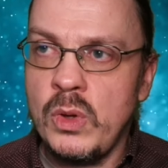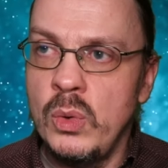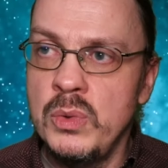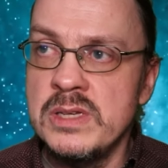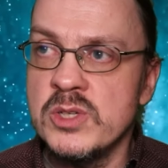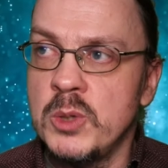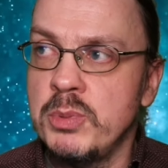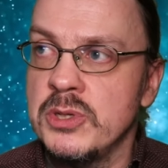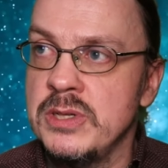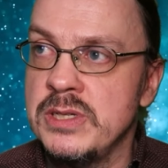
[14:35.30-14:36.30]
Und diese
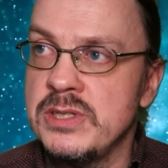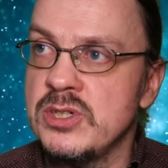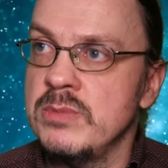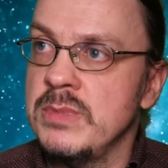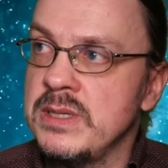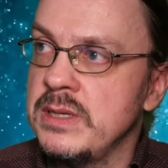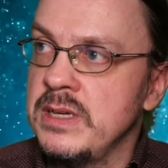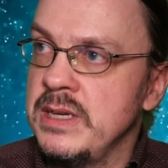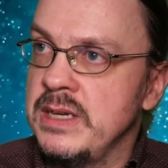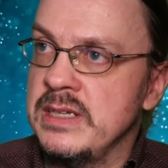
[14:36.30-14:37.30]
opportunistische Mitte
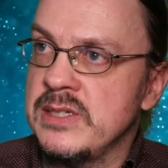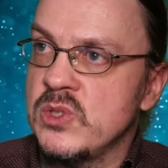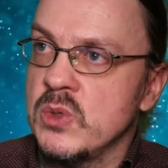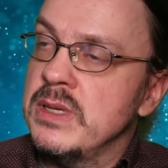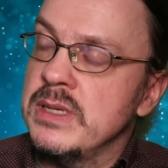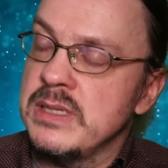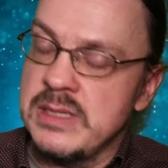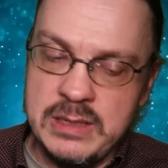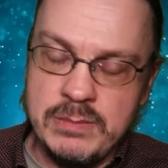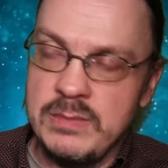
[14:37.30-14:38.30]
ist
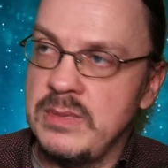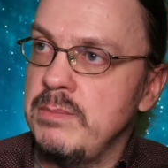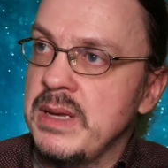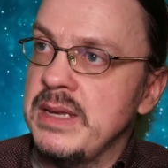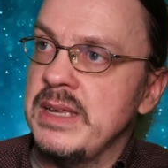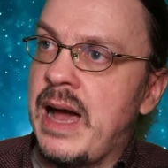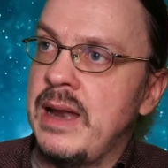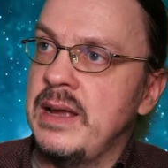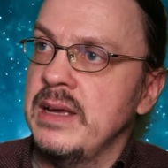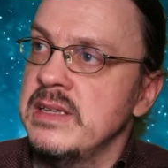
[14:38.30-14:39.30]
zumindest im, in
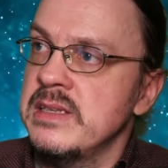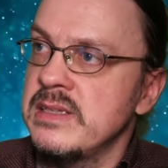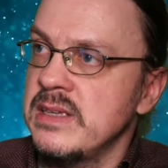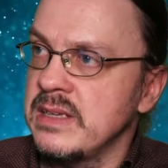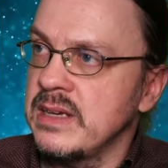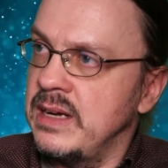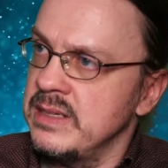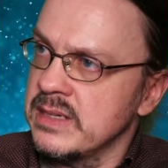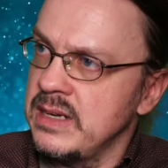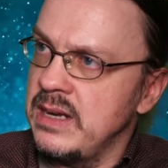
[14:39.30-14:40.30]
medialer Hinsicht
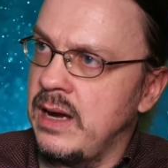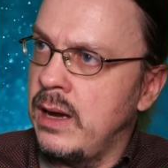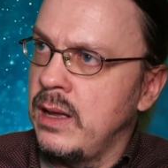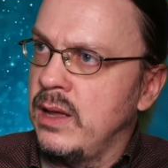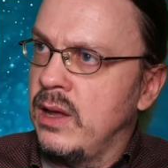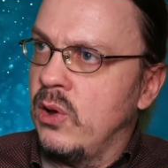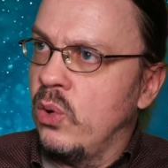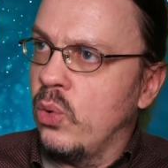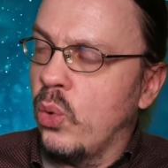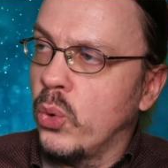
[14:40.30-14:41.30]
ganz klar
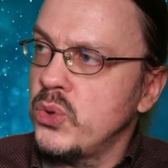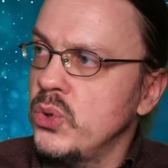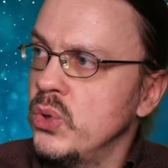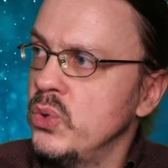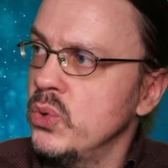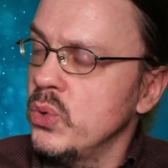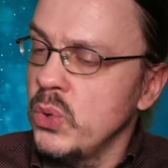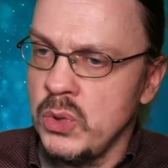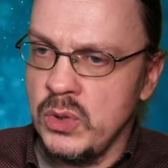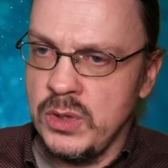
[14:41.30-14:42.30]

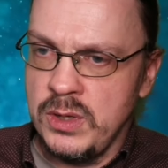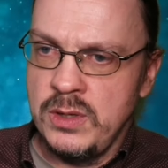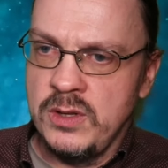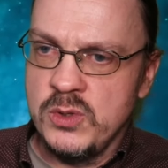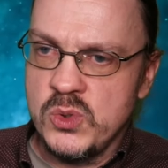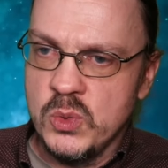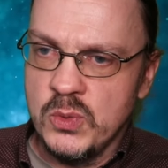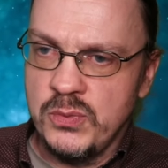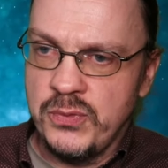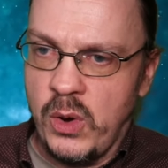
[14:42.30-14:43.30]
rot-grün zu
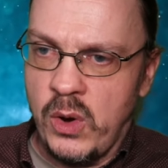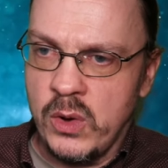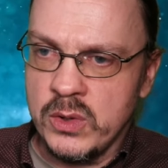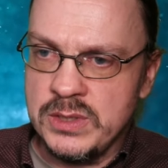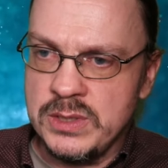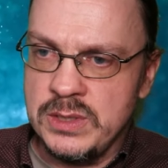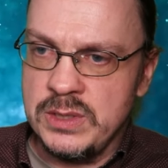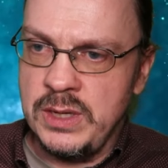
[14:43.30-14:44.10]
verorten,